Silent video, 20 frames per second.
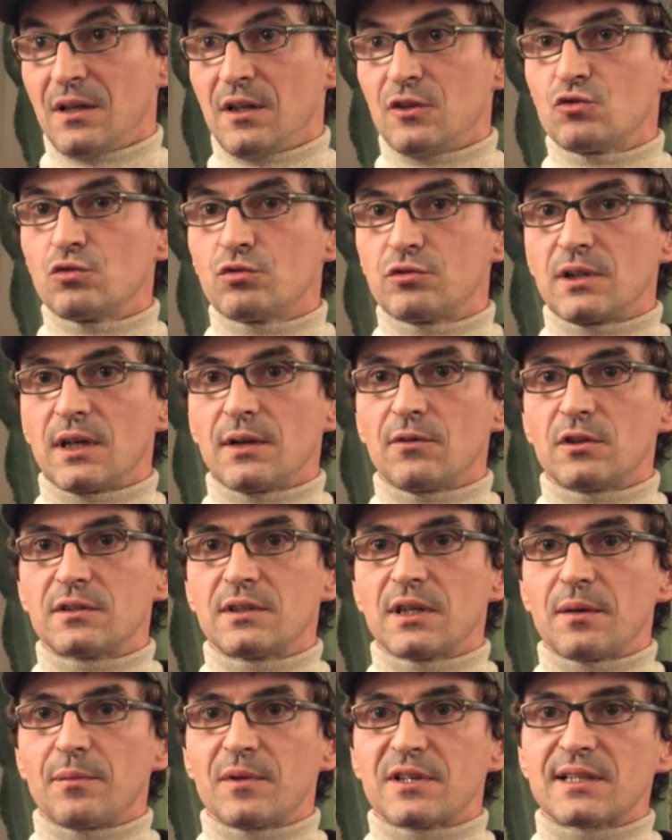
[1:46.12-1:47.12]
Tutte le volte
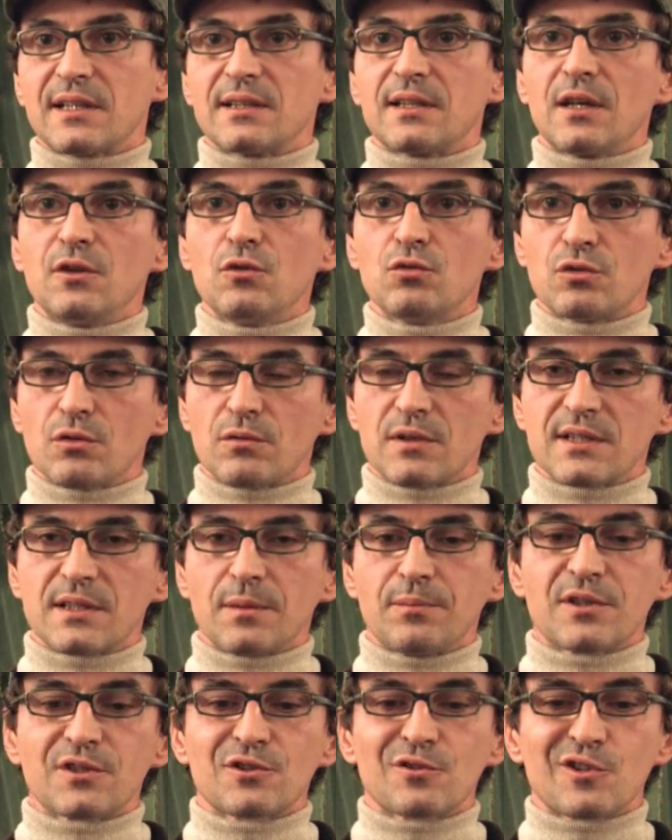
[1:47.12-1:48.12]
che pensate aiuto questa
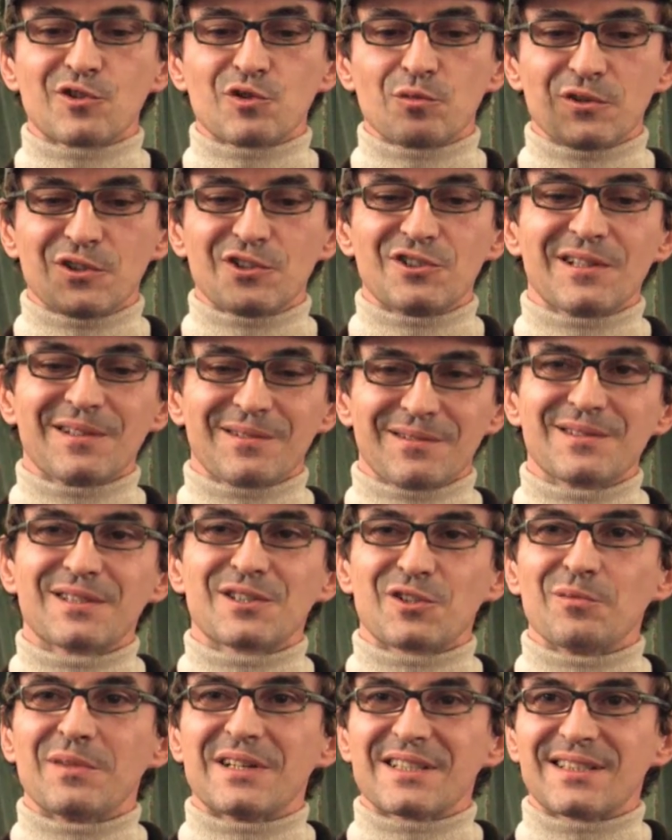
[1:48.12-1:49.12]
persona subito dice
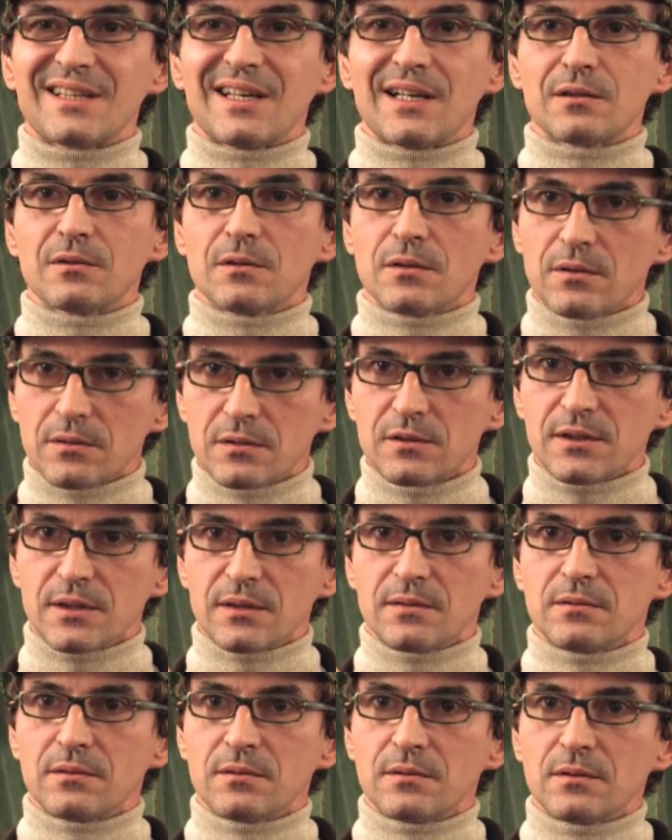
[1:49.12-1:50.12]
questo bastardo, no? cioè,
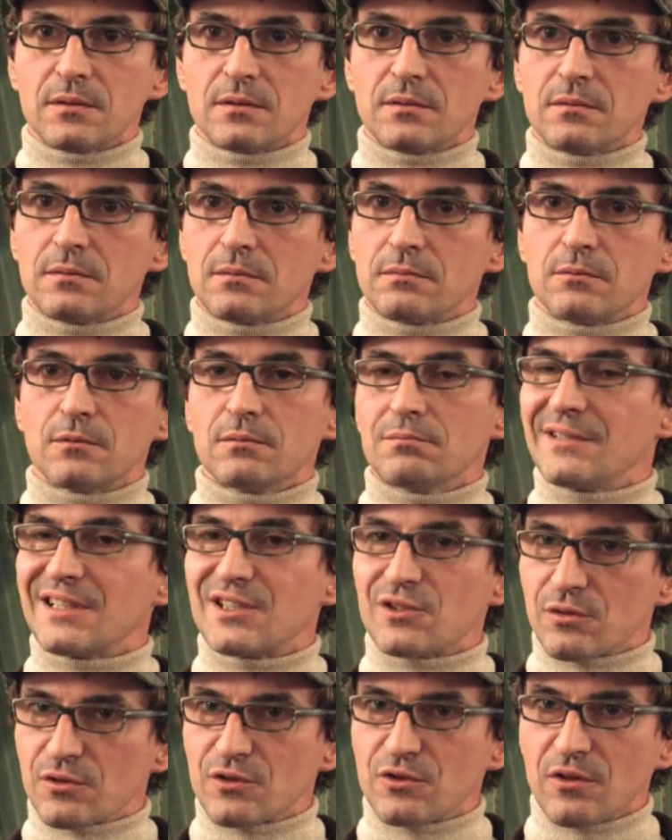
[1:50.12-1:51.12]

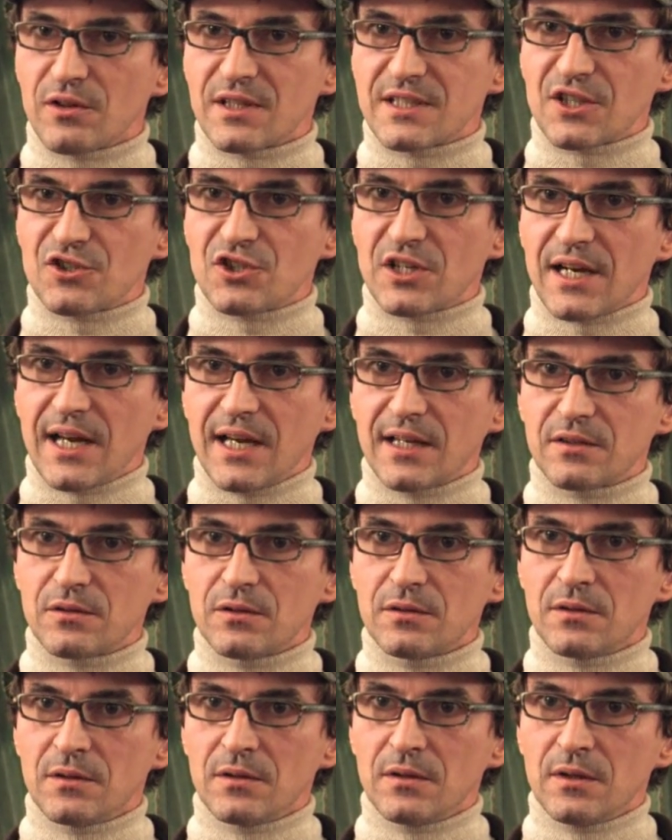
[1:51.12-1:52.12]
adesso sto esagerando,
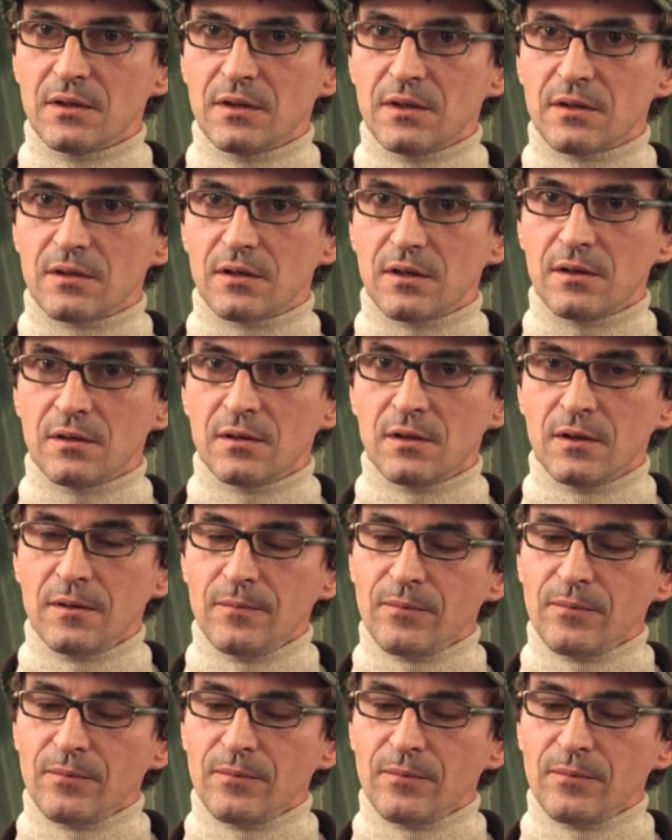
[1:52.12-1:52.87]
no?